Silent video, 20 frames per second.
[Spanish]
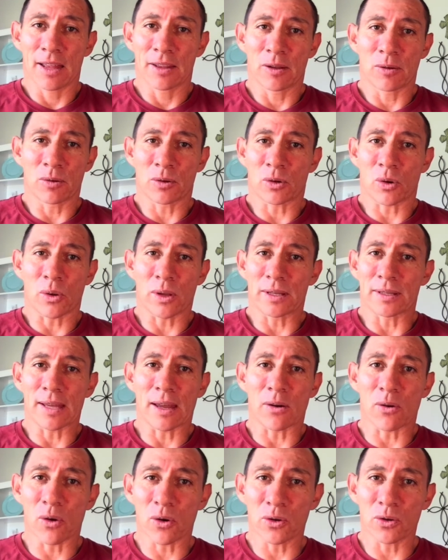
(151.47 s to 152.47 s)
de nuestro
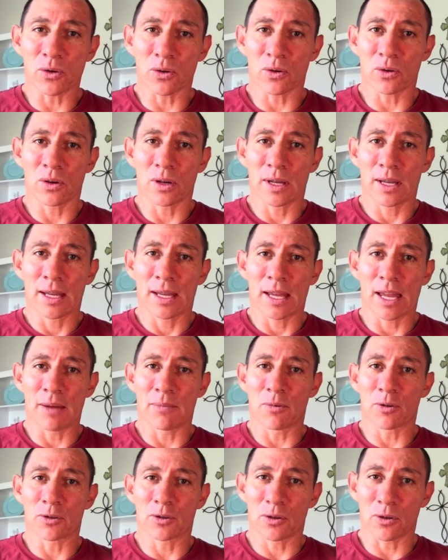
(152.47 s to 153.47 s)
desarrollo
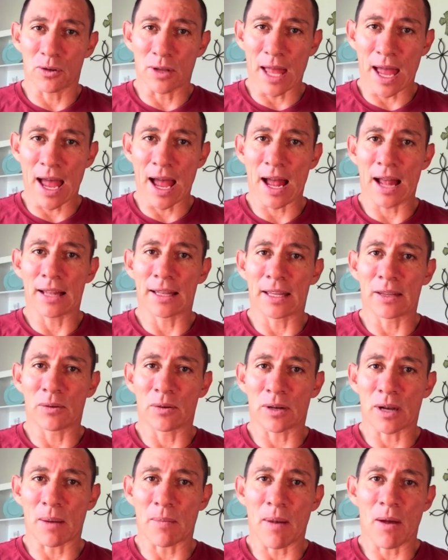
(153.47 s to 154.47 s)
emocional, de
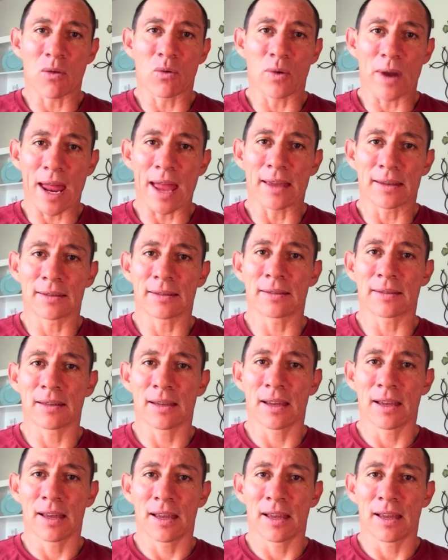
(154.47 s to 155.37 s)
nuestra madurez.